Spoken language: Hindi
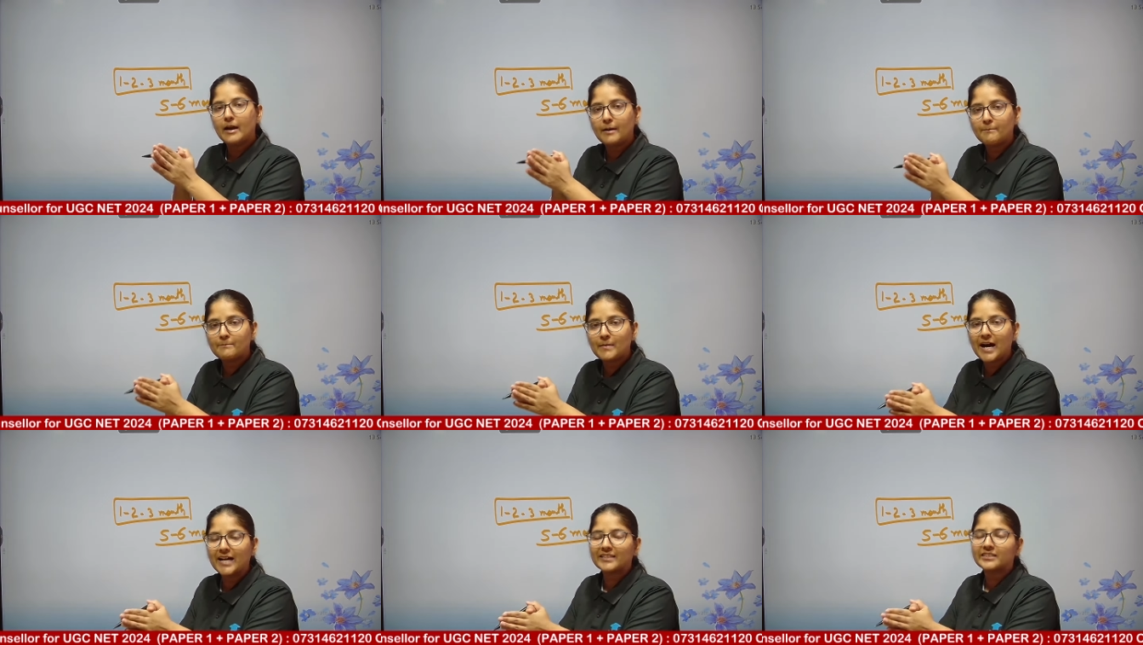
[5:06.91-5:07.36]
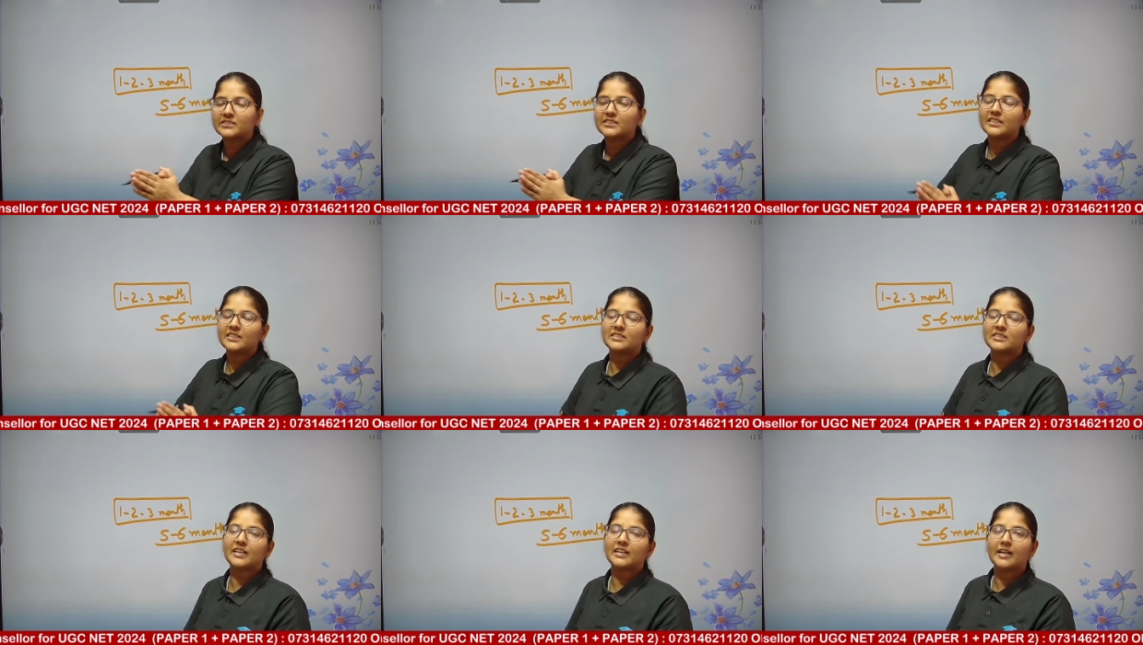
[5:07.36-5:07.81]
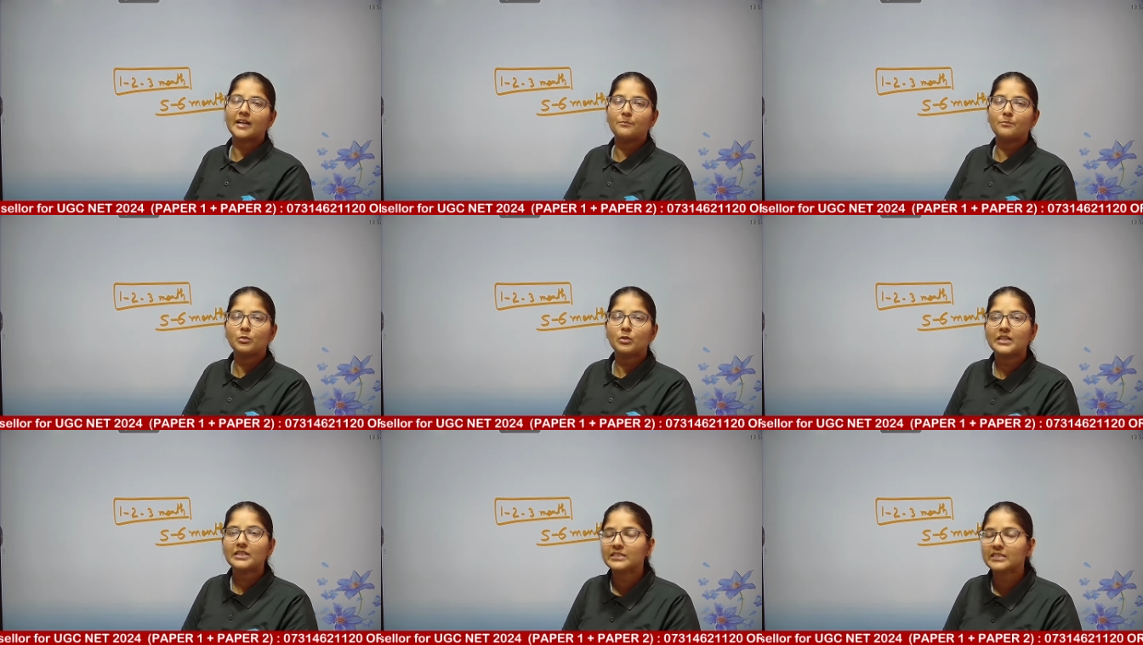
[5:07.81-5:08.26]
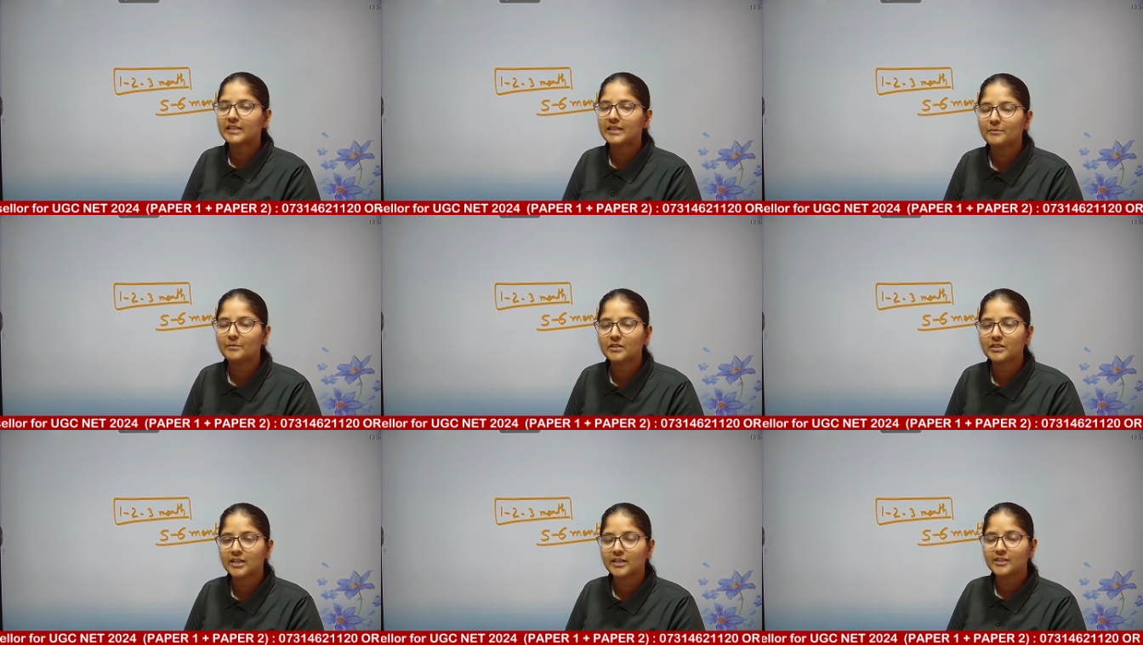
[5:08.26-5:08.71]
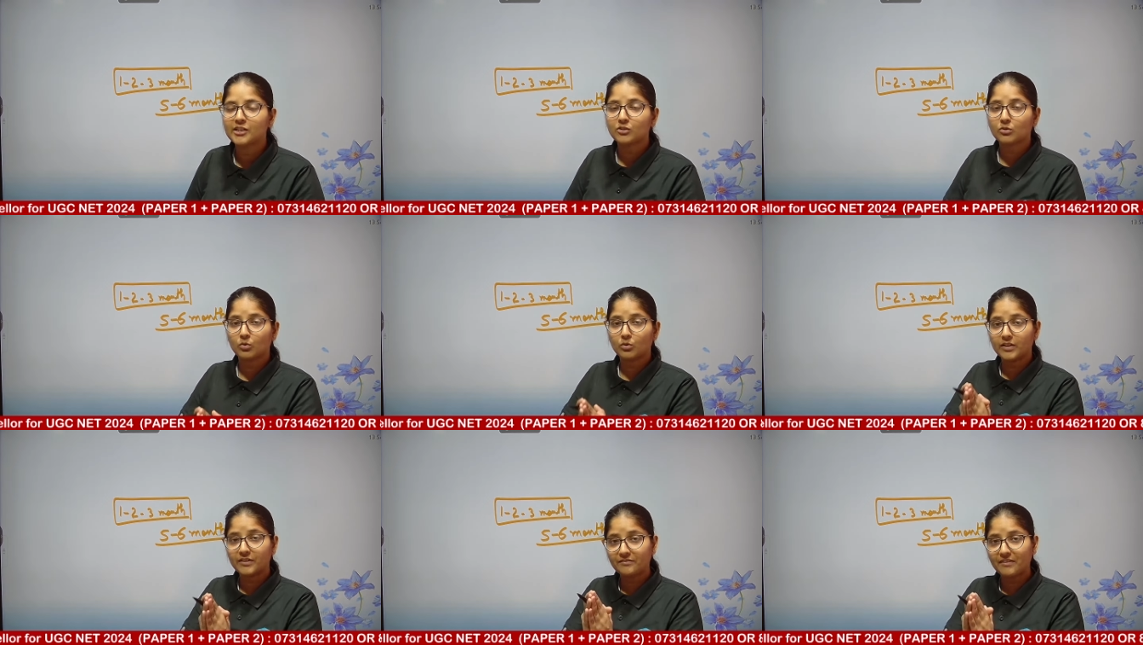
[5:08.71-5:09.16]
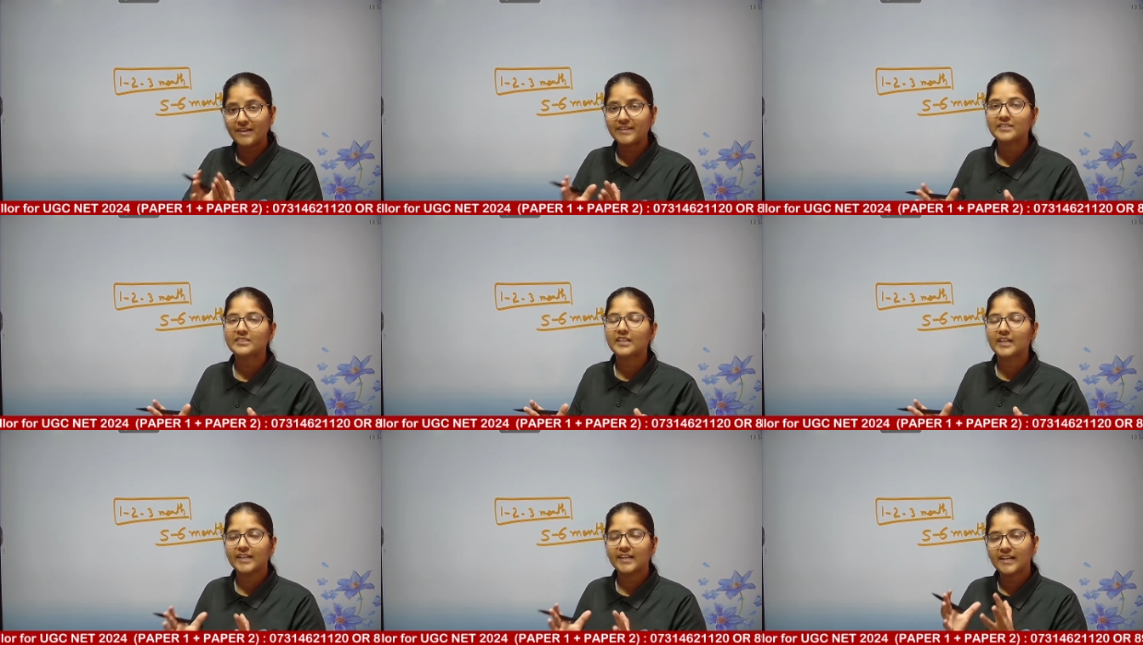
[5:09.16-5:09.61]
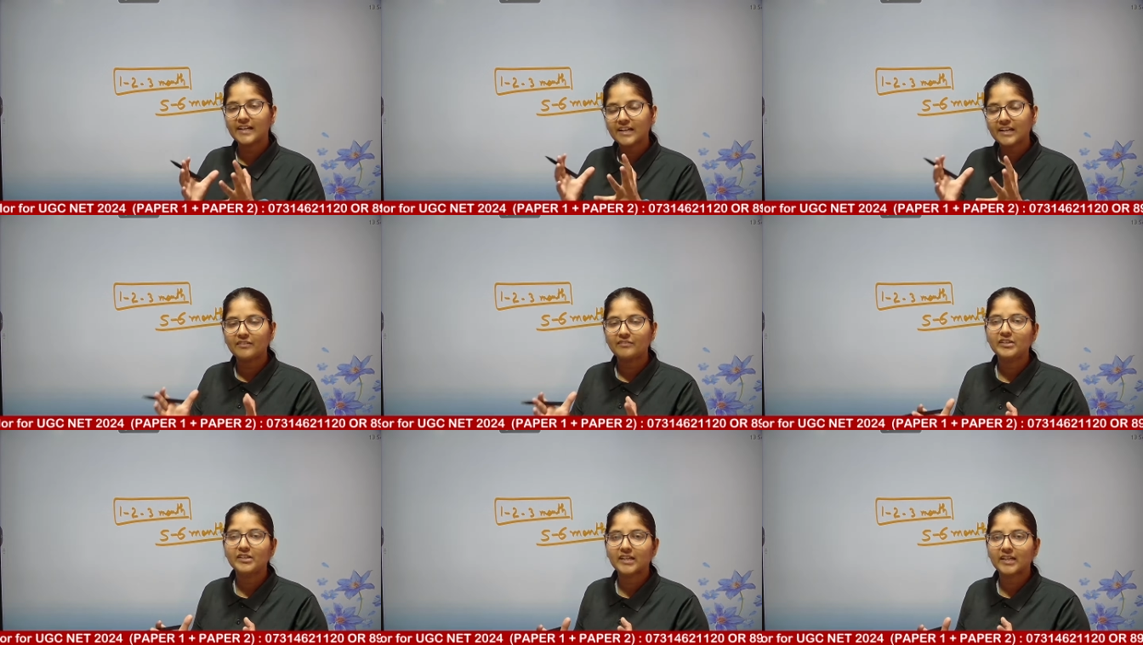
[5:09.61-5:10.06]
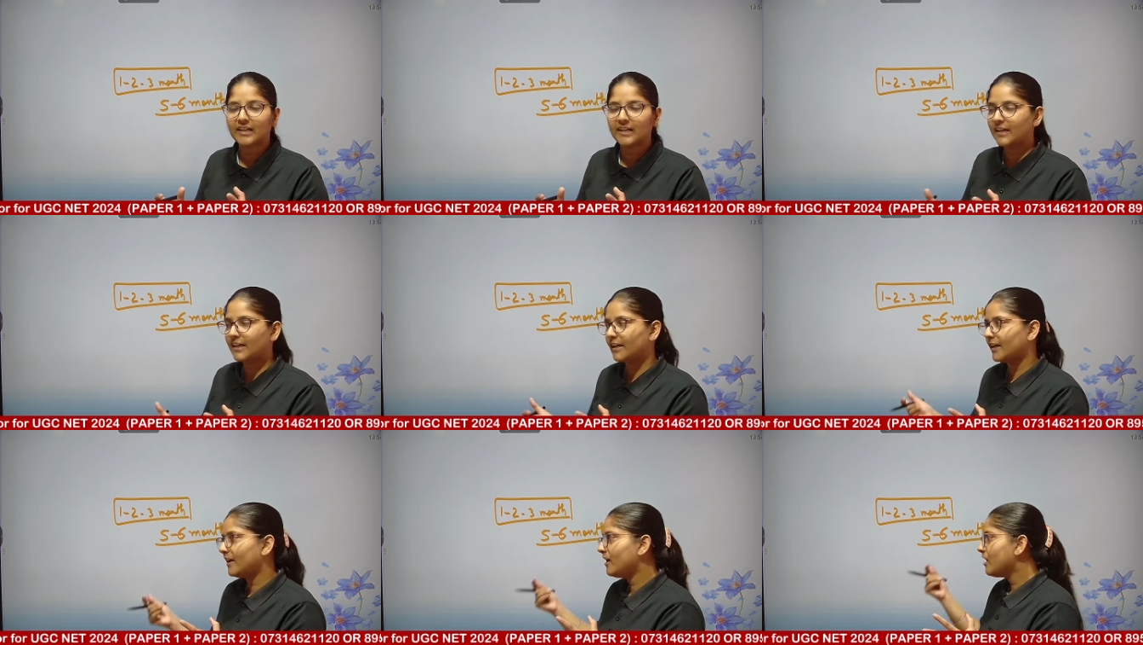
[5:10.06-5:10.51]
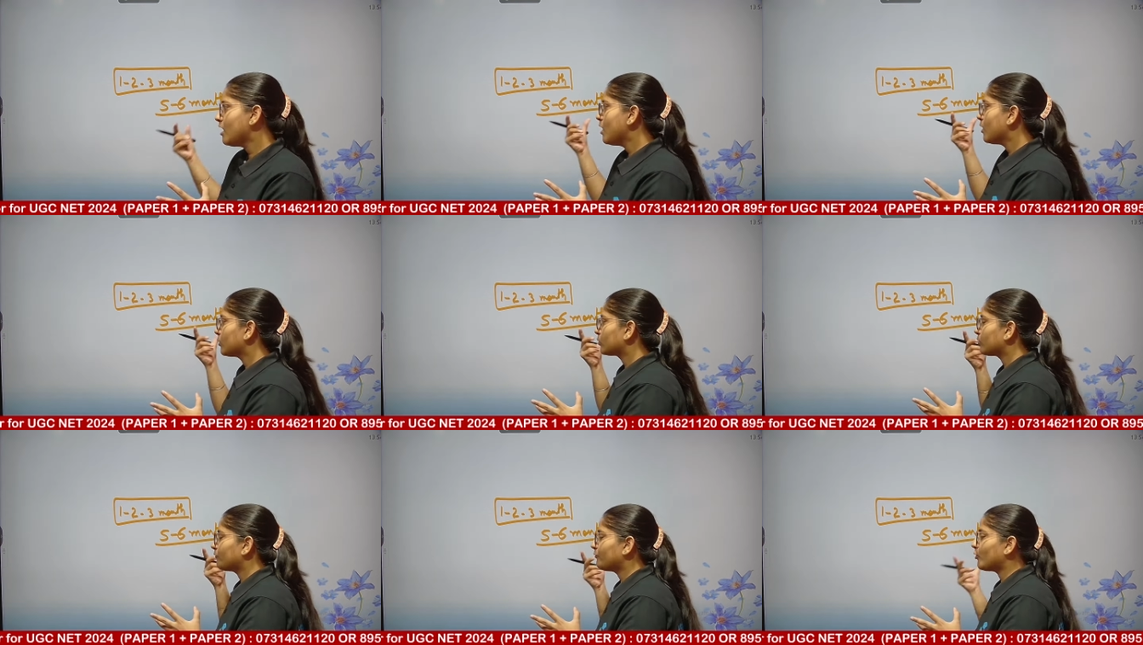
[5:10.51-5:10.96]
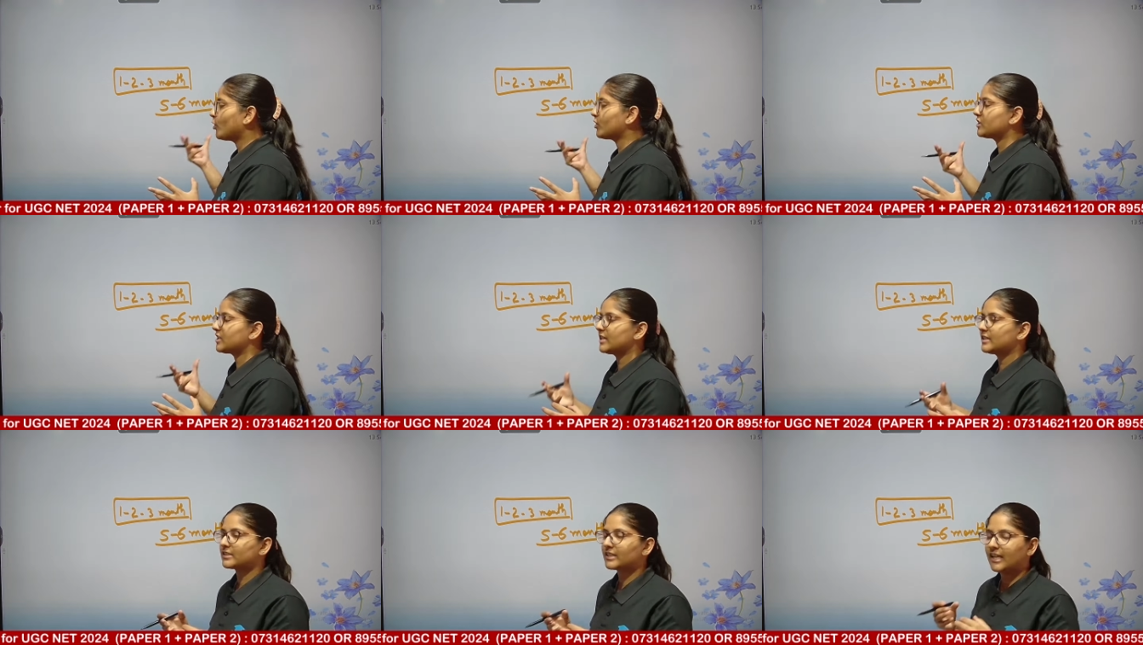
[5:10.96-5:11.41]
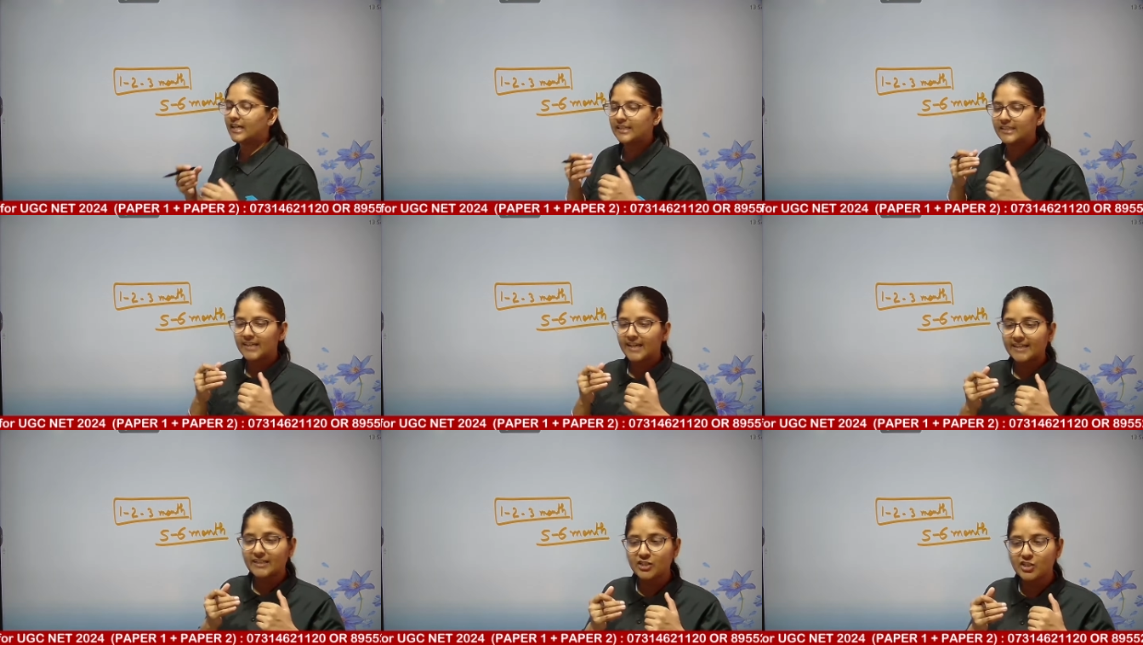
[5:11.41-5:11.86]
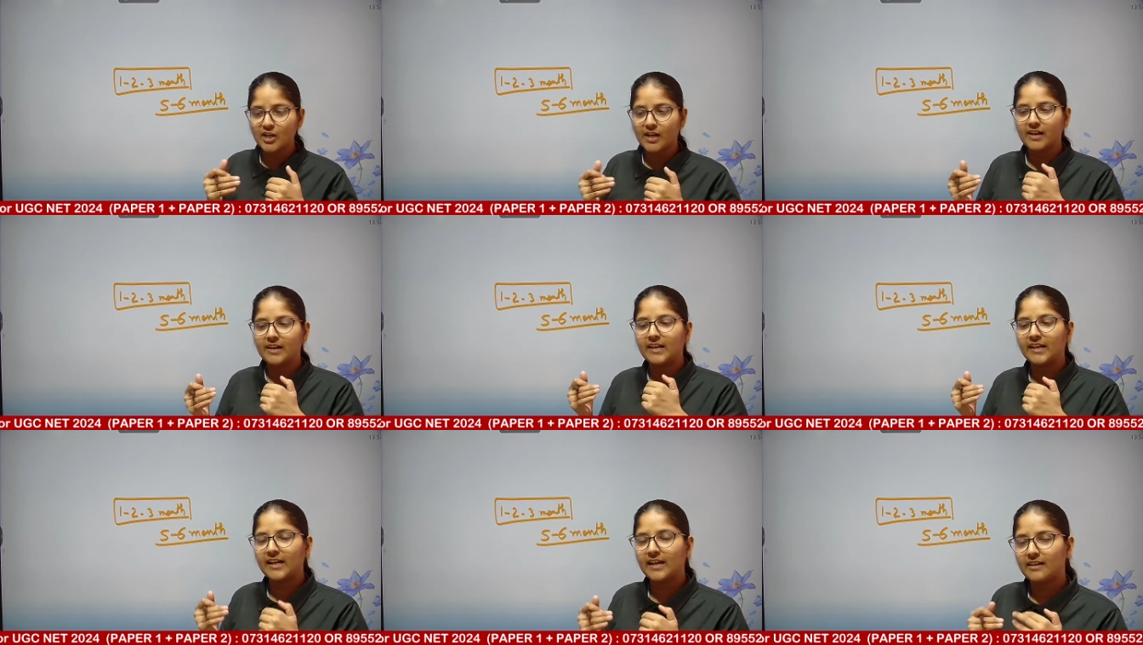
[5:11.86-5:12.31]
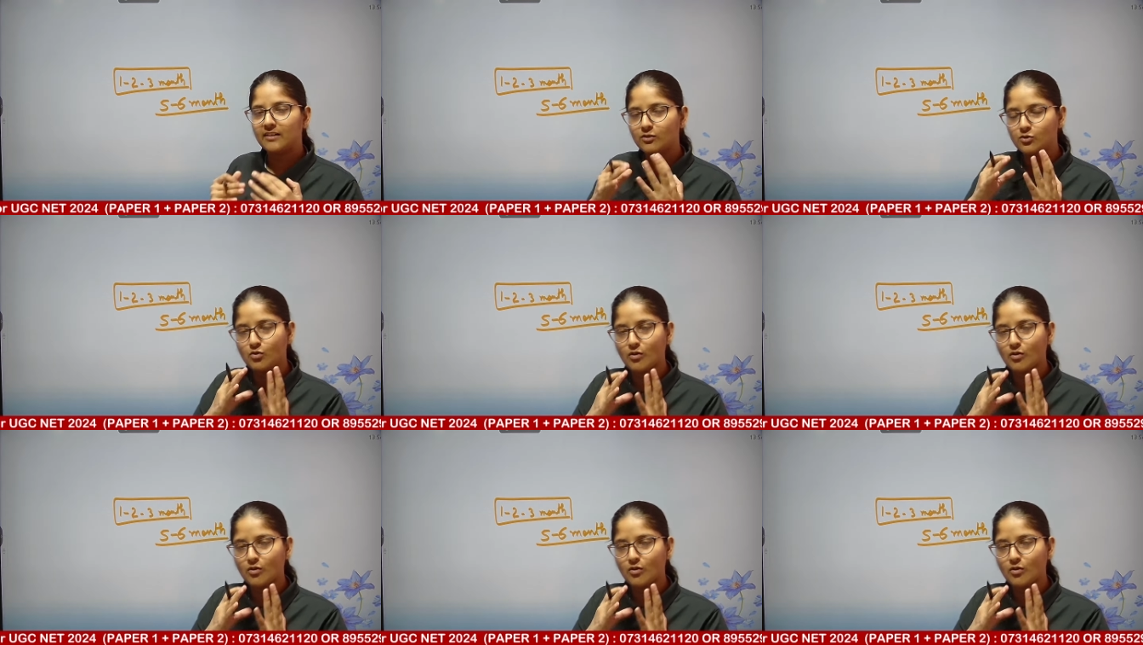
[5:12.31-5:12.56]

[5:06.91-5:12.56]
मास्टर्स तक का पूरा सिलेबस है जिसको रिवाइज करेंगे कवर करेंगे तो वो चीज के लिए एक जर्नी है जो